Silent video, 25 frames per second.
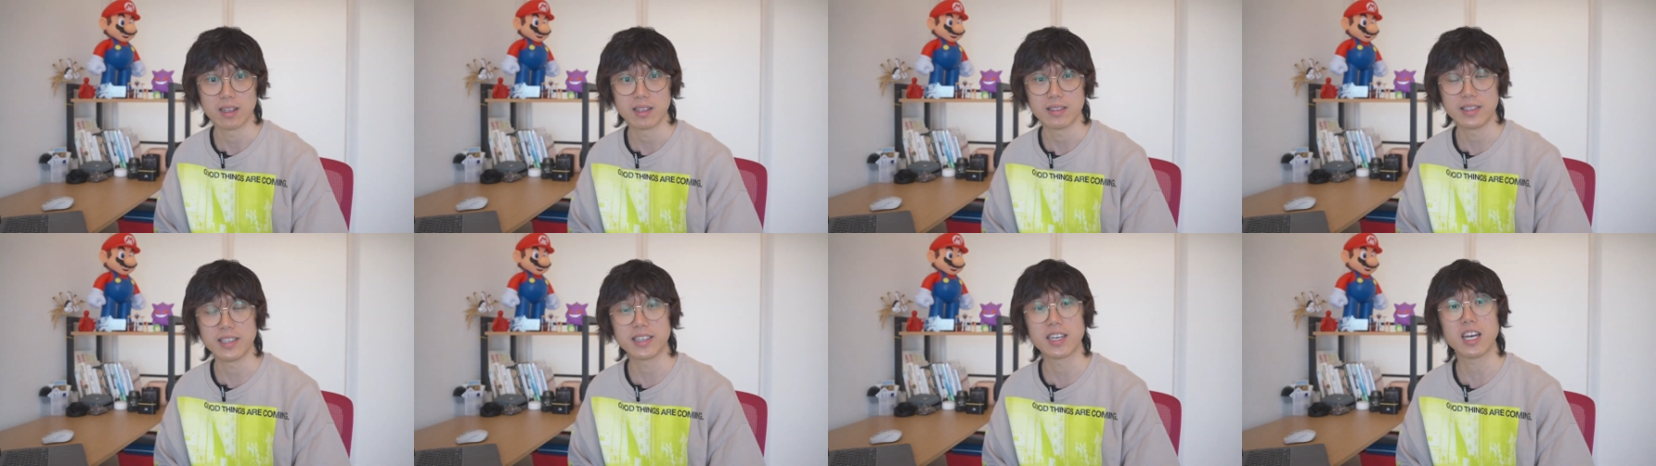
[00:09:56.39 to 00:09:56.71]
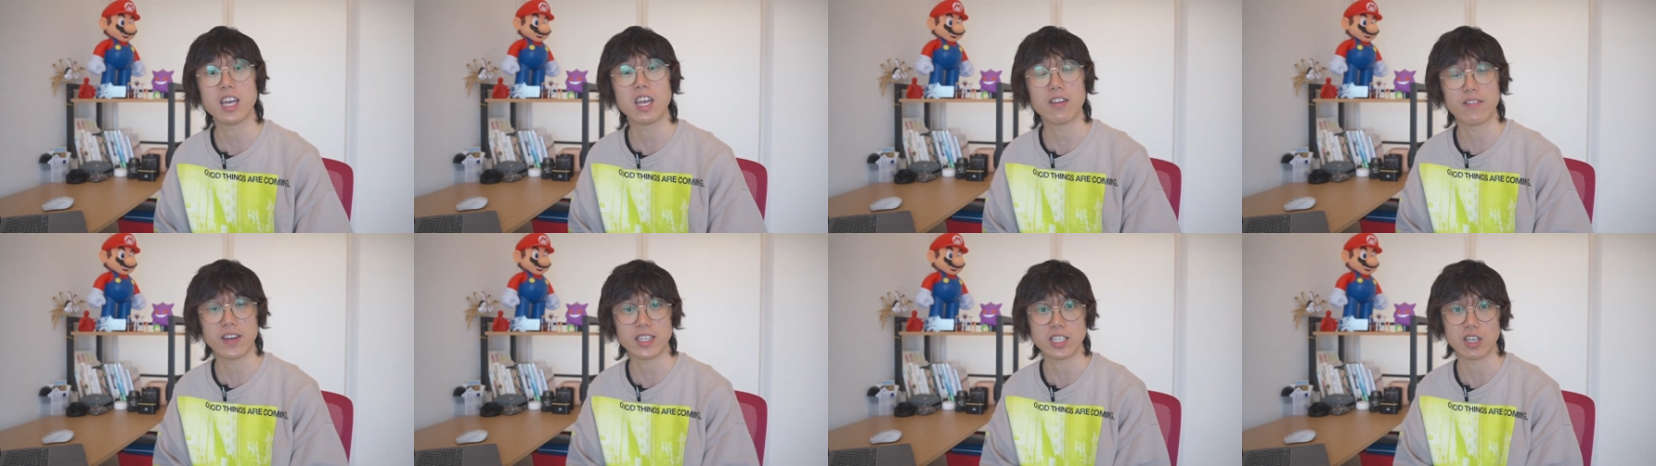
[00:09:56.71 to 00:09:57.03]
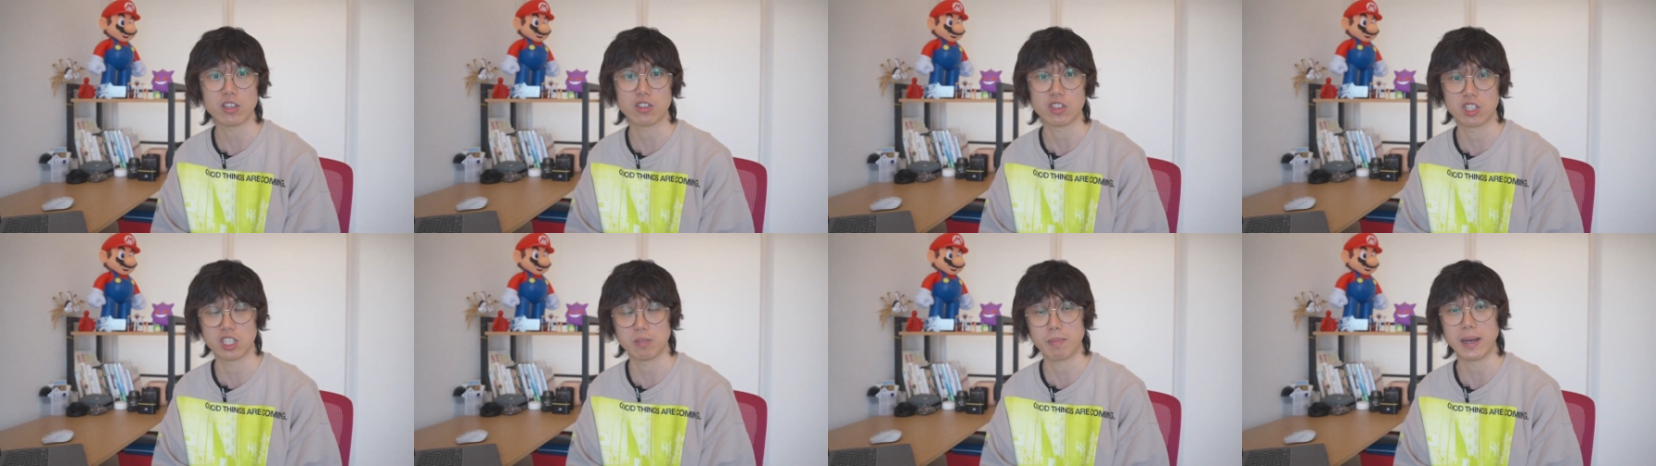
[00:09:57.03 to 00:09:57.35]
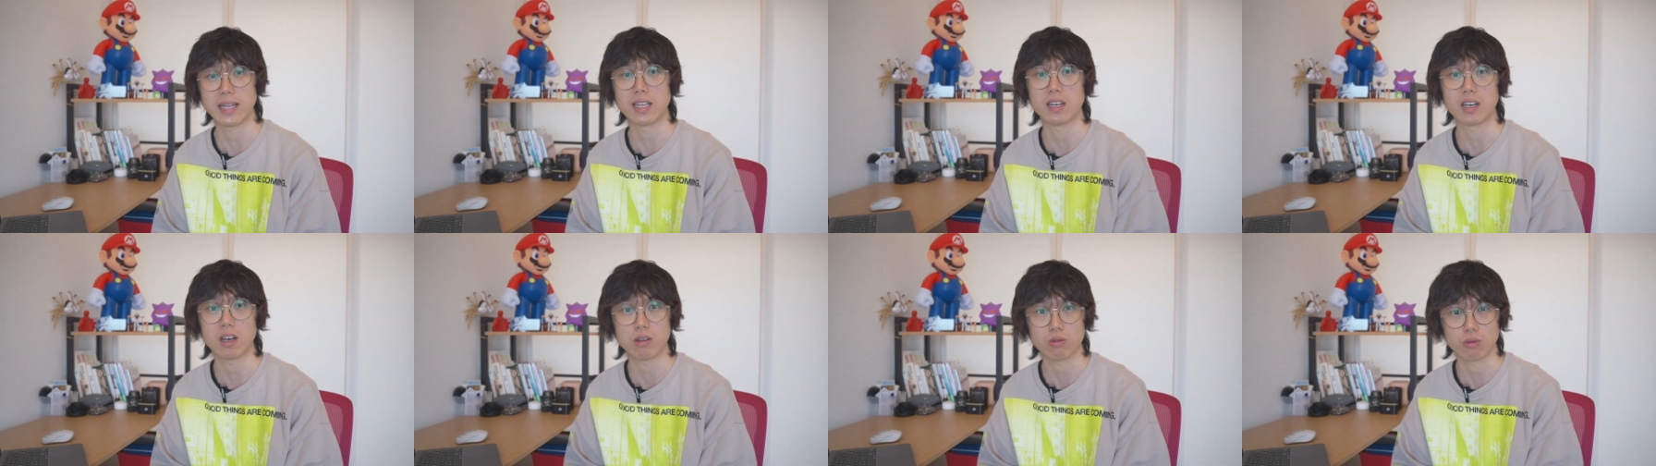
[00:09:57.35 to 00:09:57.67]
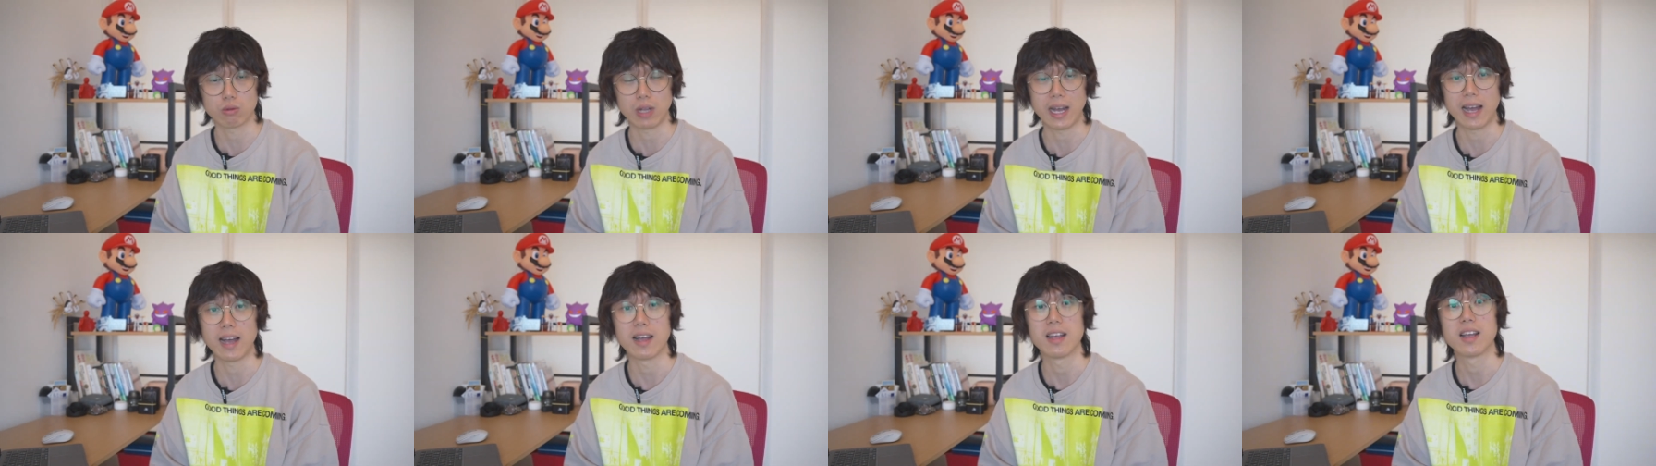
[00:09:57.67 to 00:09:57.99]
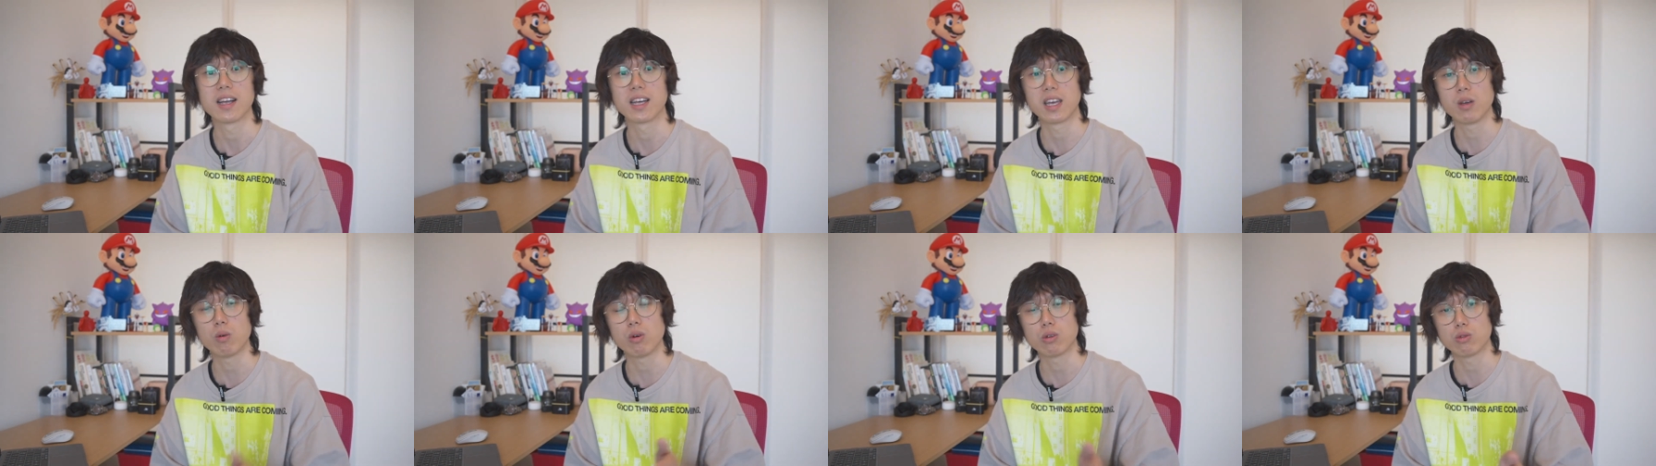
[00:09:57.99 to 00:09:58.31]
你可以非常直白的告诉他，
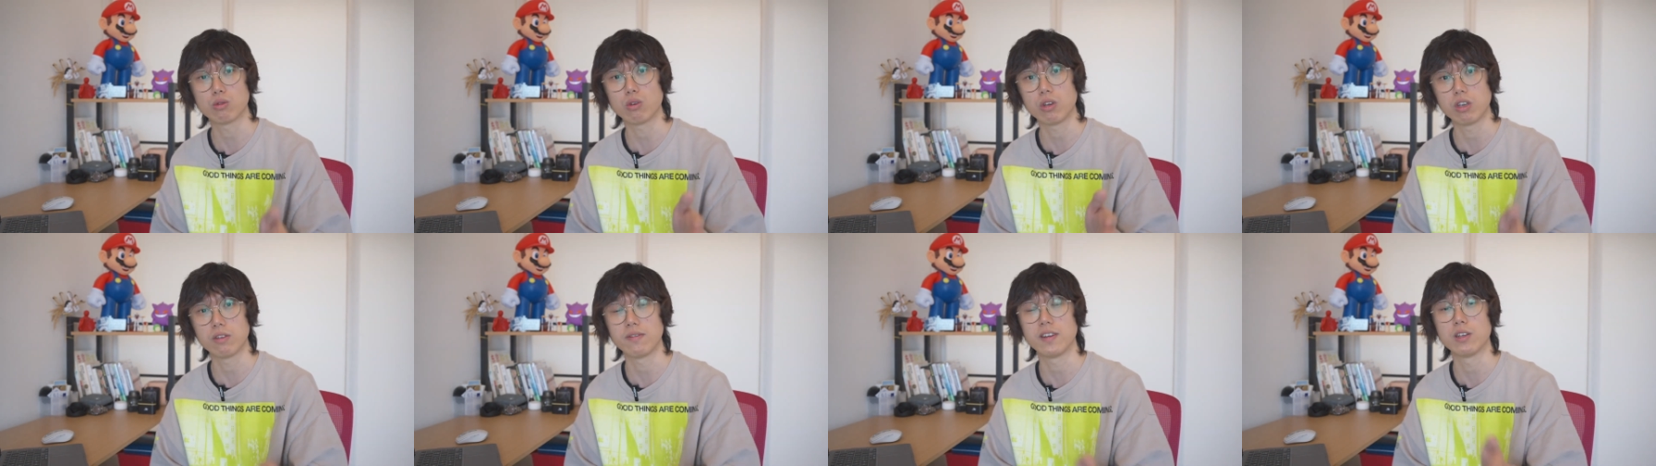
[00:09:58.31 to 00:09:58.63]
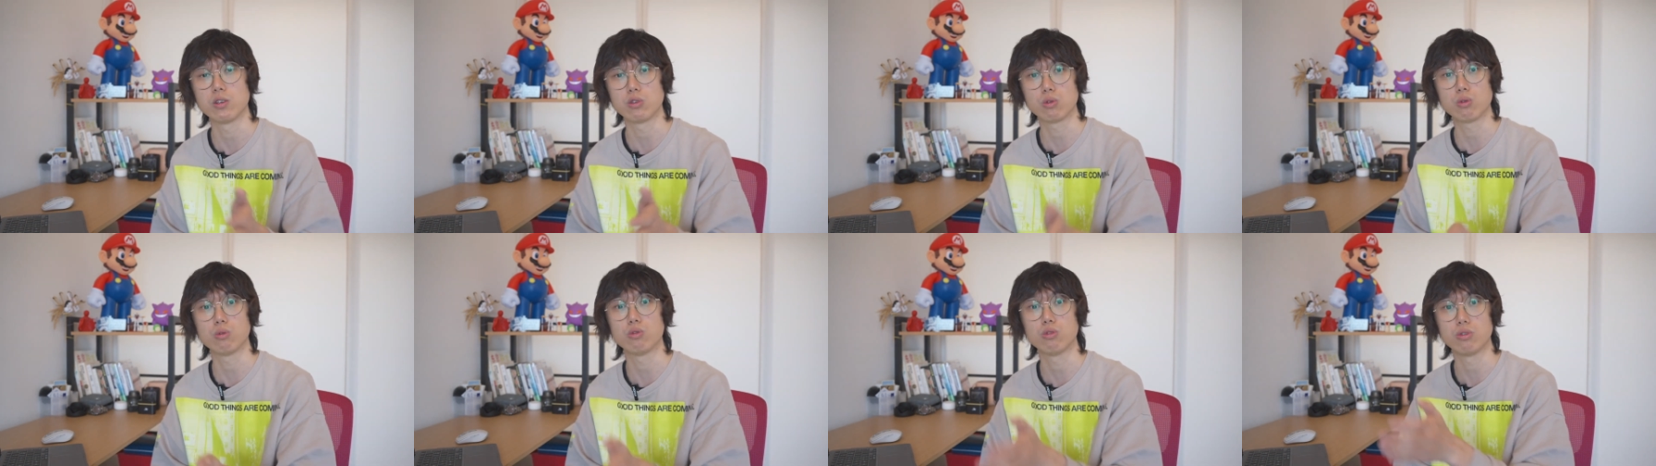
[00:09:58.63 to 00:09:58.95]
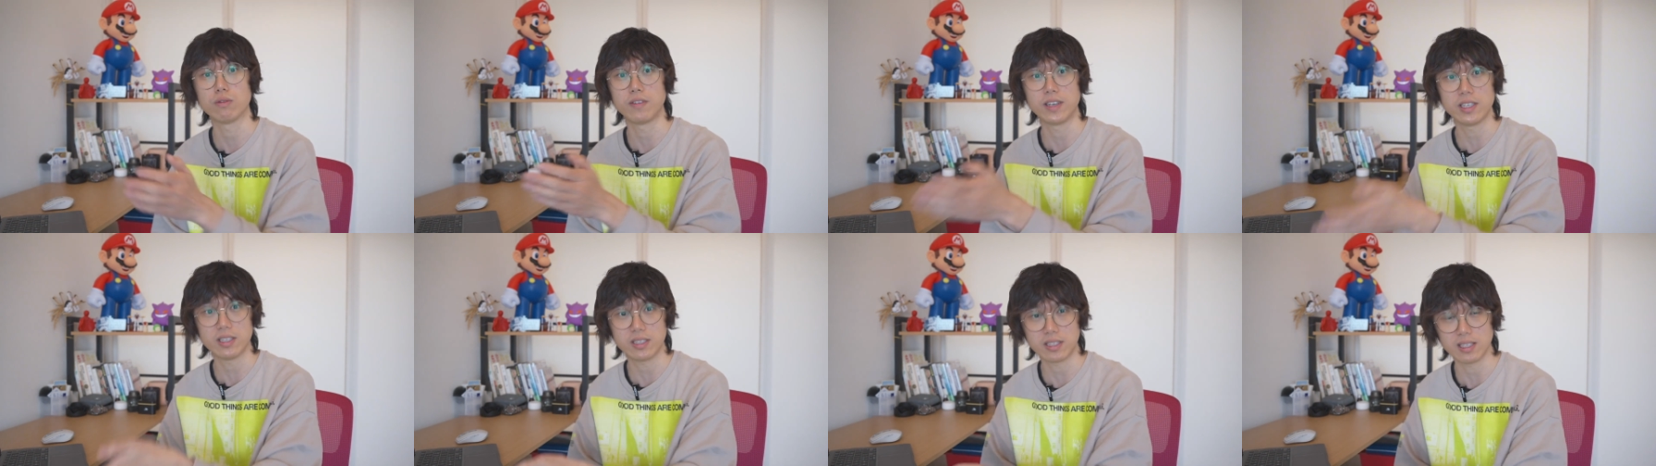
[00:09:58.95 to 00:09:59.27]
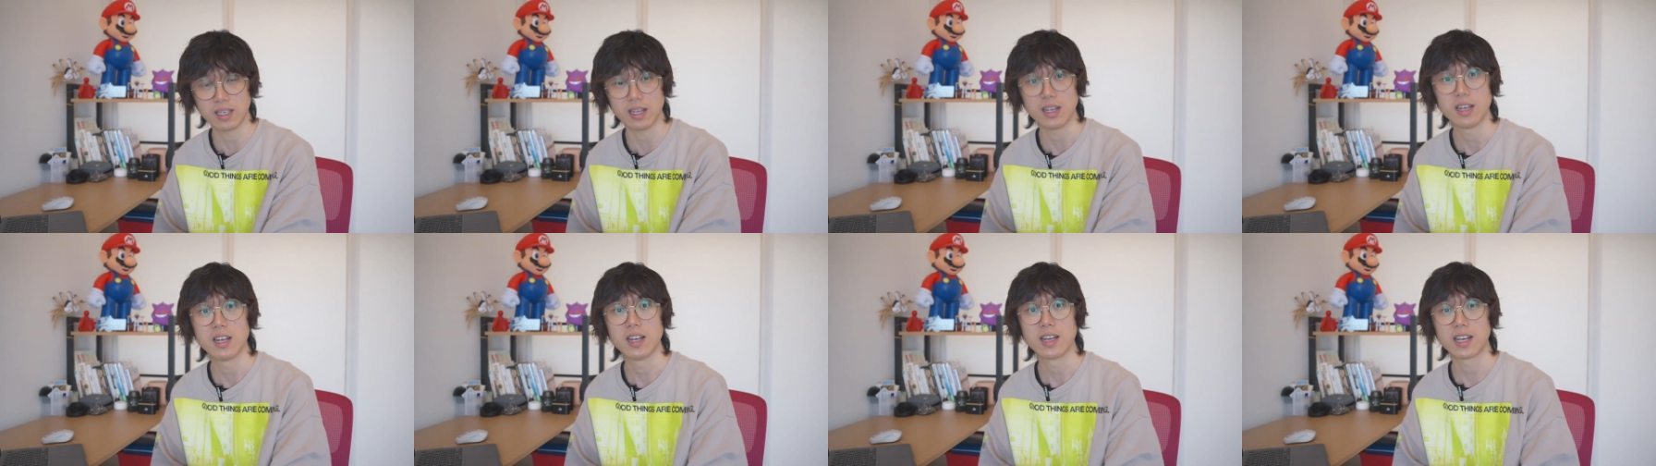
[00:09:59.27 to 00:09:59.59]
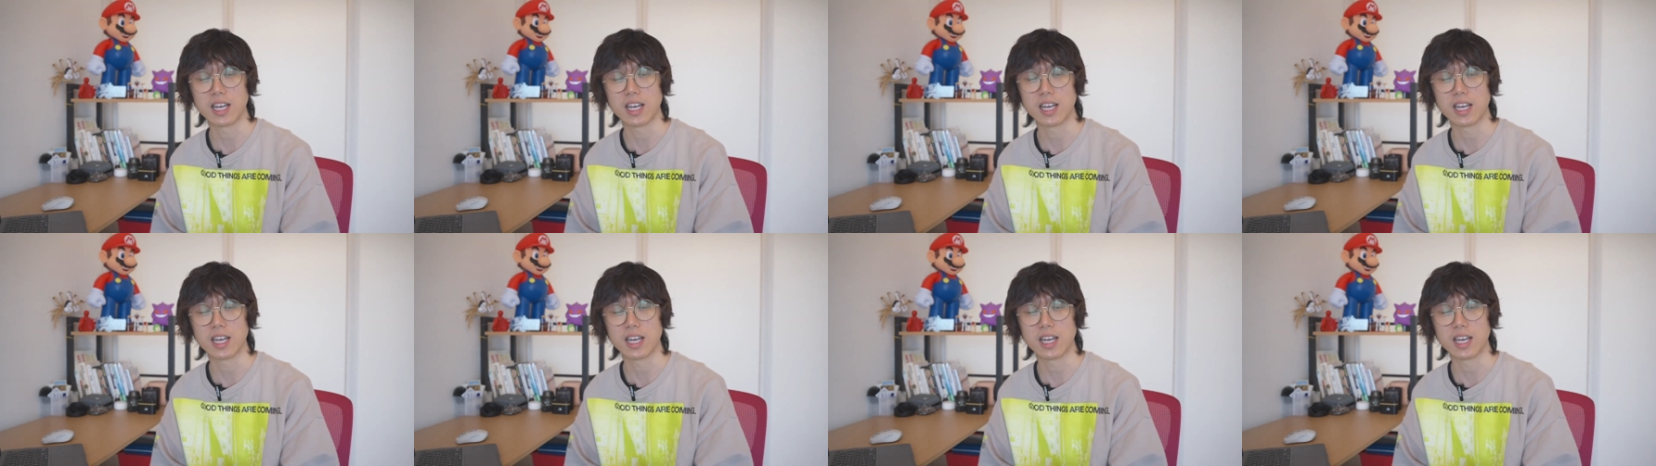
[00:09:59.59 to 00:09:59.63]
给我做一份数据分析，